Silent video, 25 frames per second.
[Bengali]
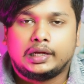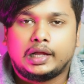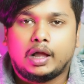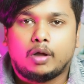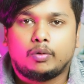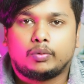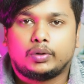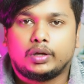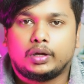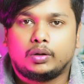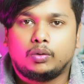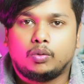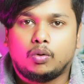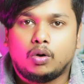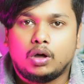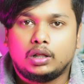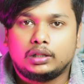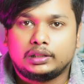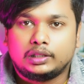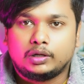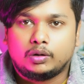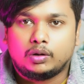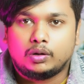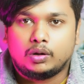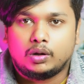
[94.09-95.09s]
কাউকে
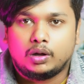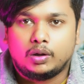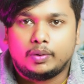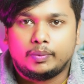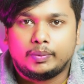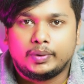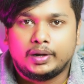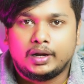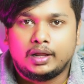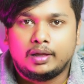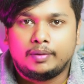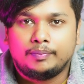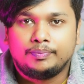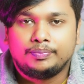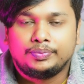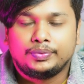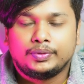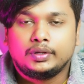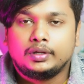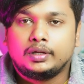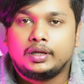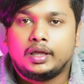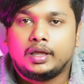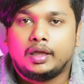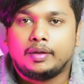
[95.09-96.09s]
কল দেওয়া হবে না
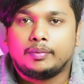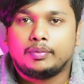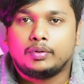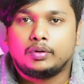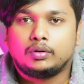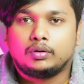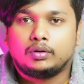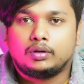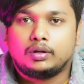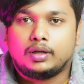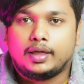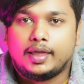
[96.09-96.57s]
এবং